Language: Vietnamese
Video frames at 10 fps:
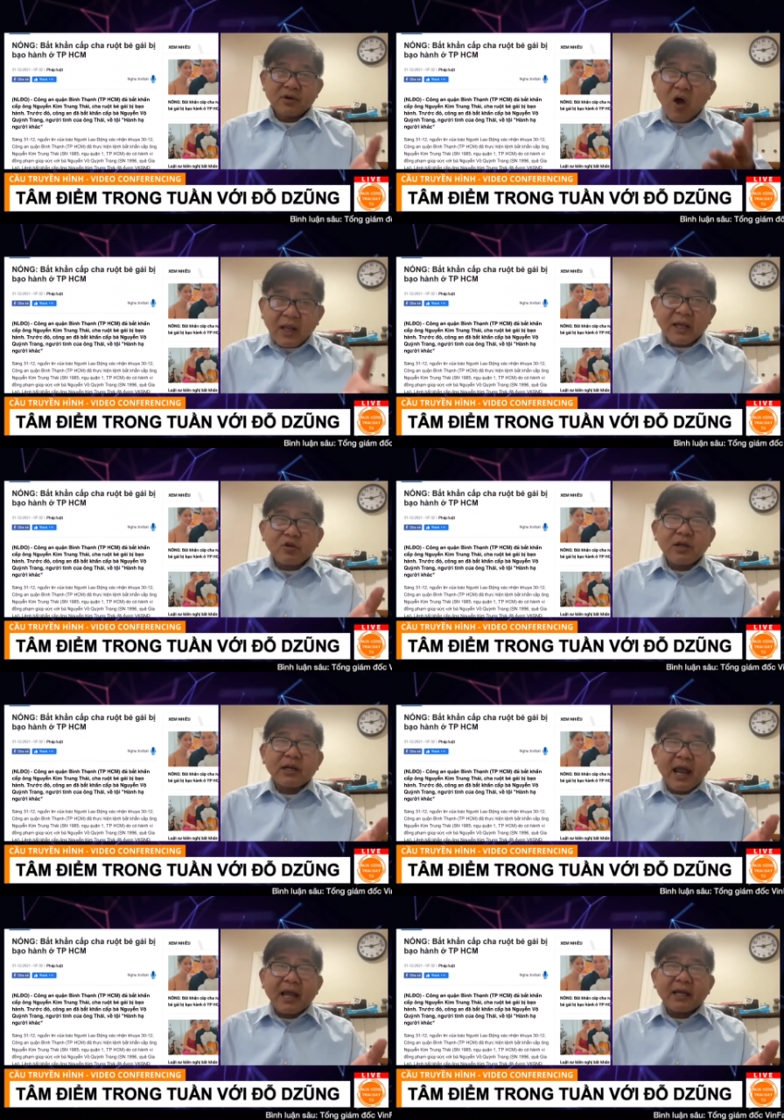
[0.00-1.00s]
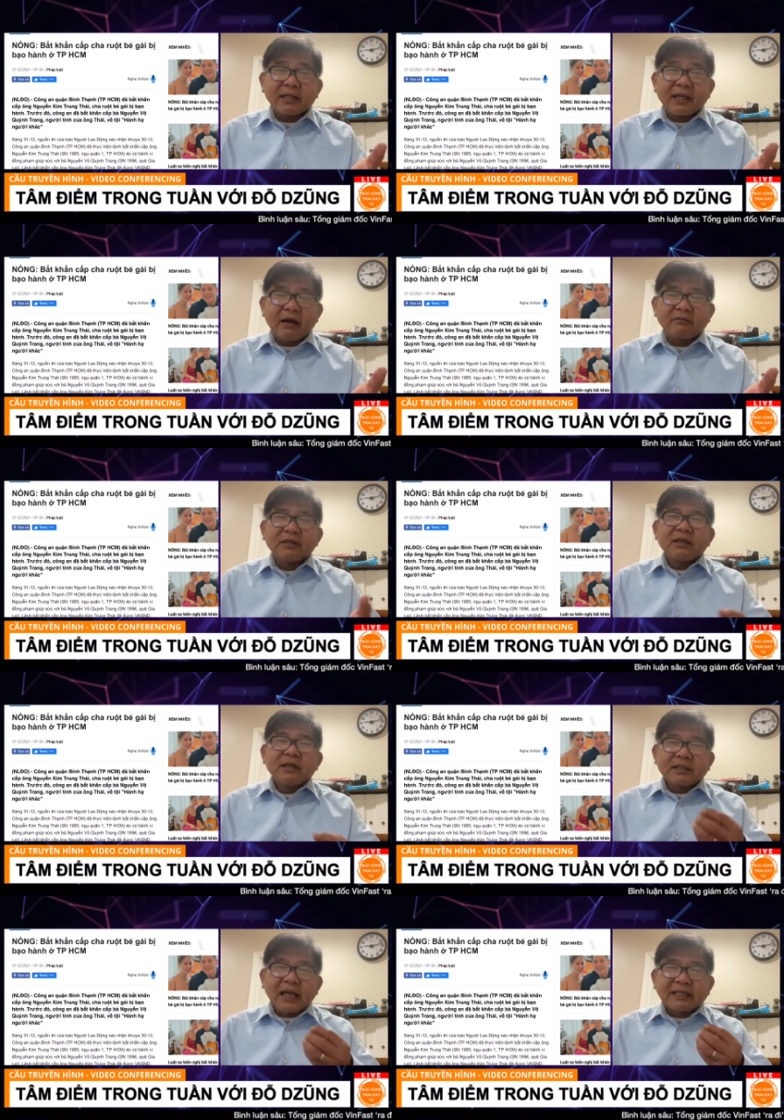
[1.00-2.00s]
đó là cái chuyện khác anh thấy không
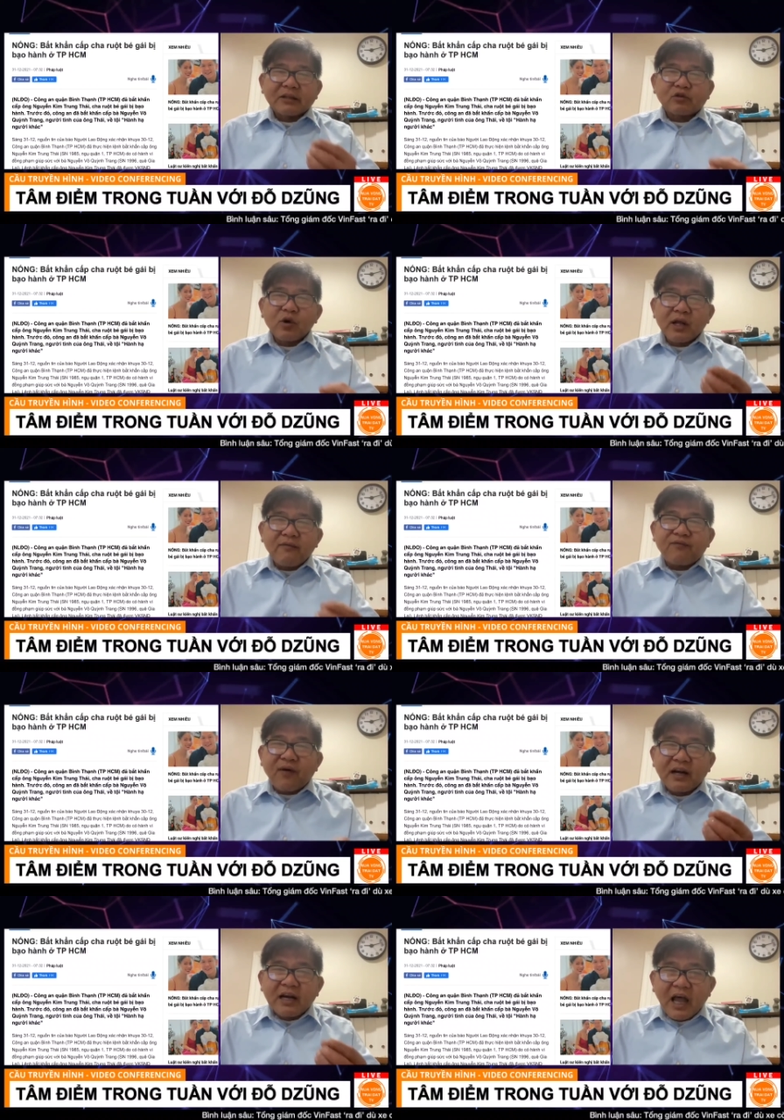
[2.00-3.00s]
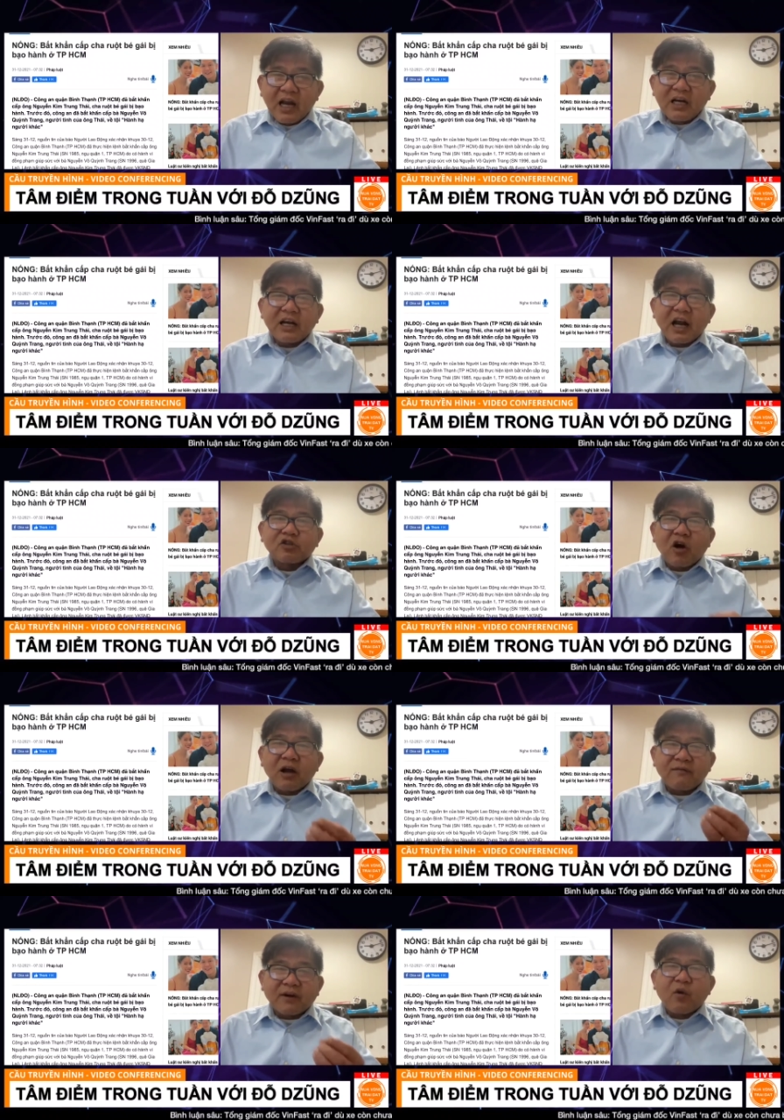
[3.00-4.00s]
thành ra tôi nghĩ phần lớn là
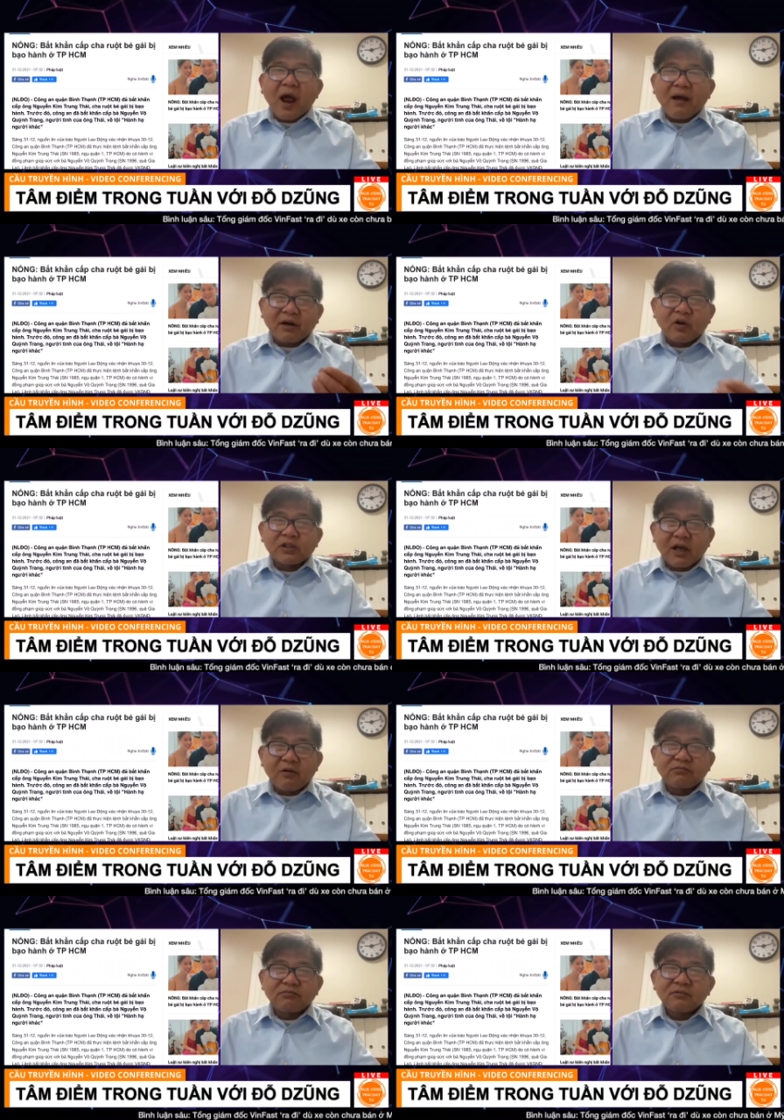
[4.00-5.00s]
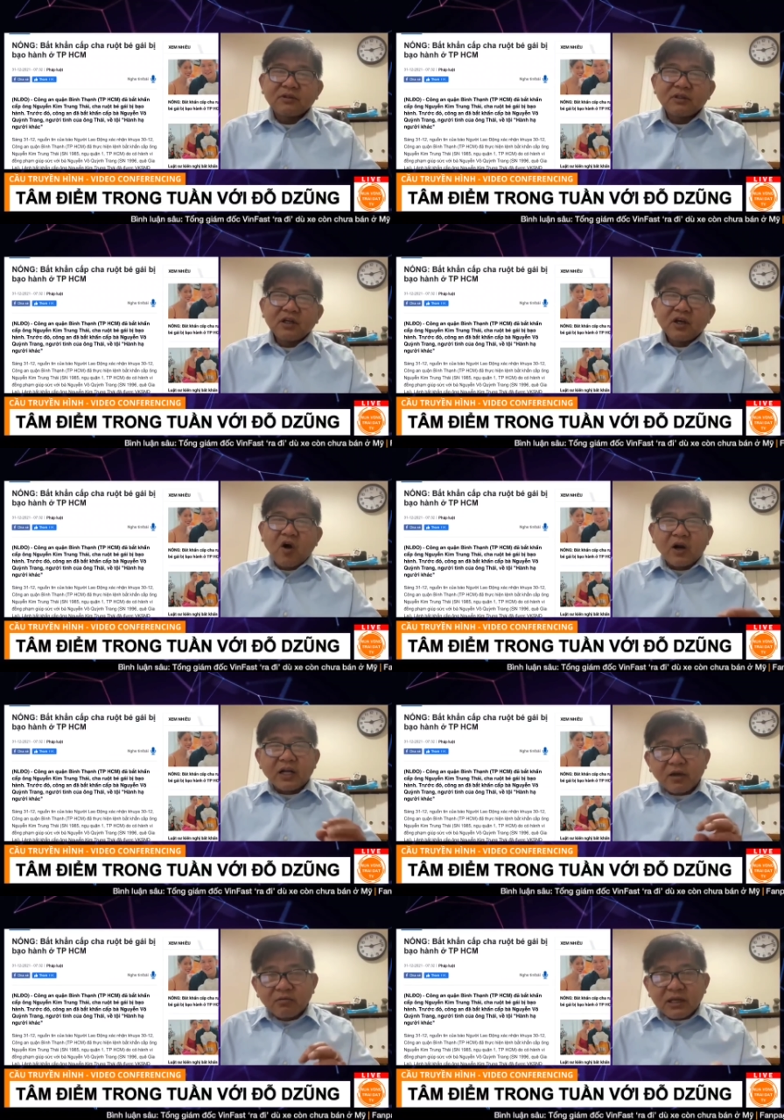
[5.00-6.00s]
do cái văn hóa và lối sống
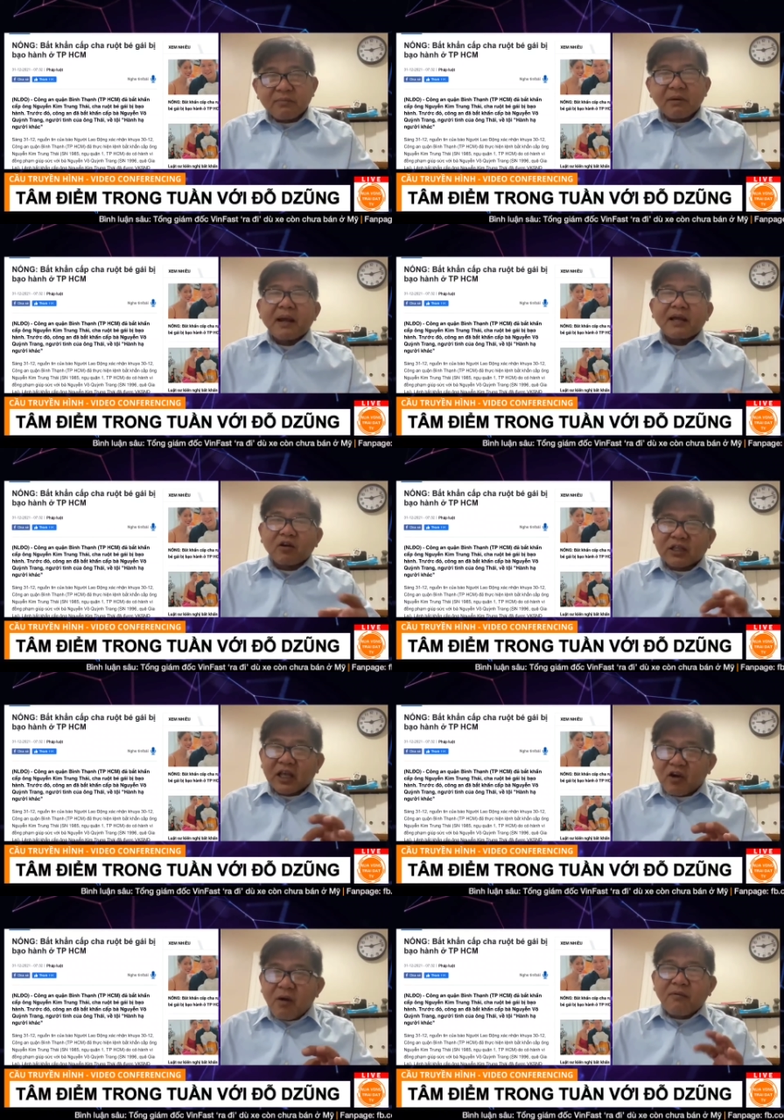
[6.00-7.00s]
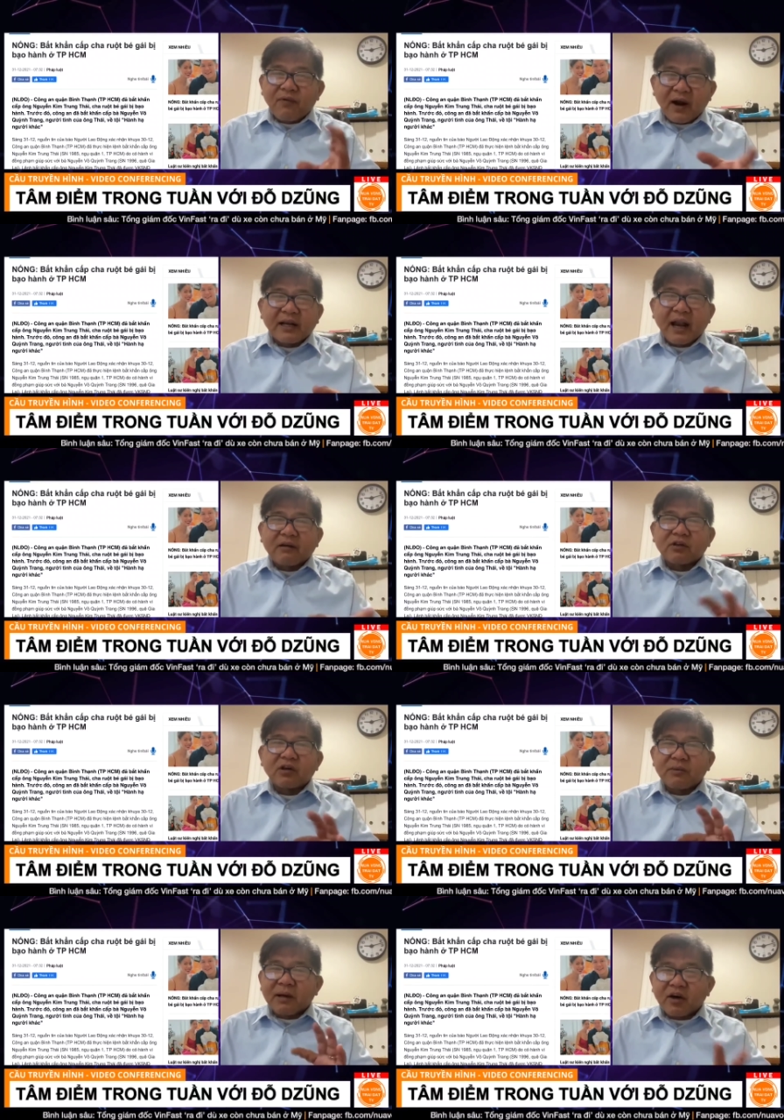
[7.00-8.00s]
còn cái sống chết mặc bay có thể nó có một phần nào
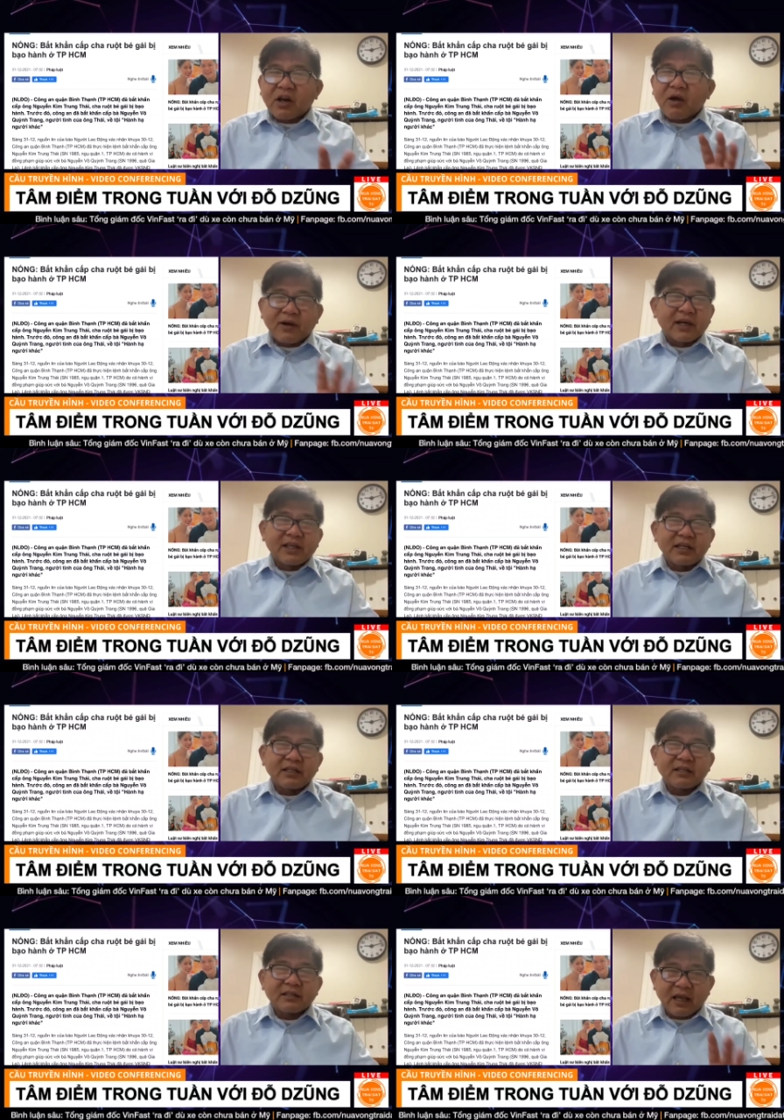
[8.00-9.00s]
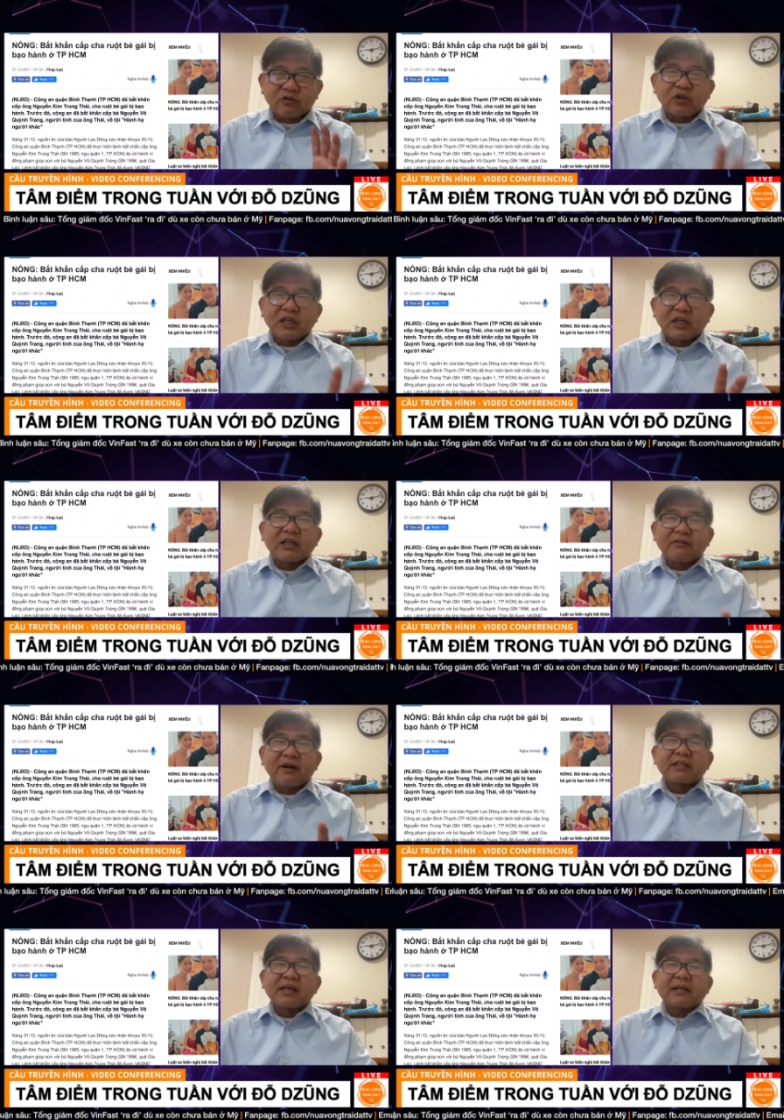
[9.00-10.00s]
thôi nhưng mà cái đó nó không phải cái chính theo cái nhìn là như
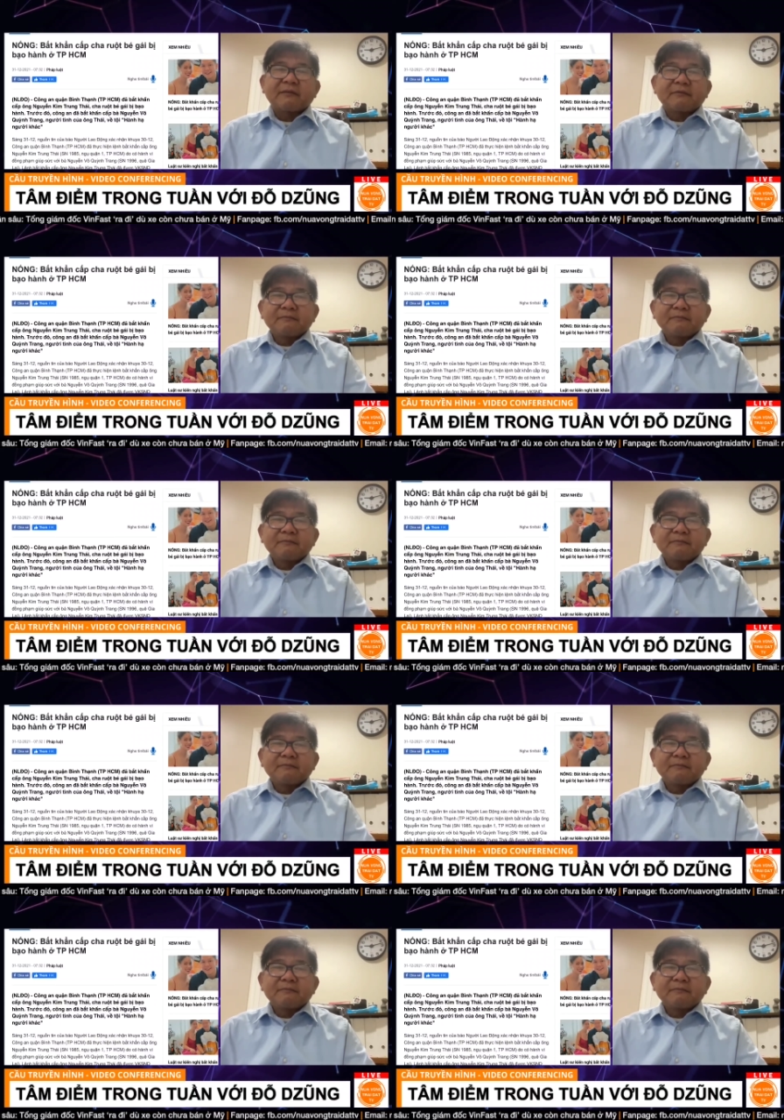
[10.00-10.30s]
vậy rồi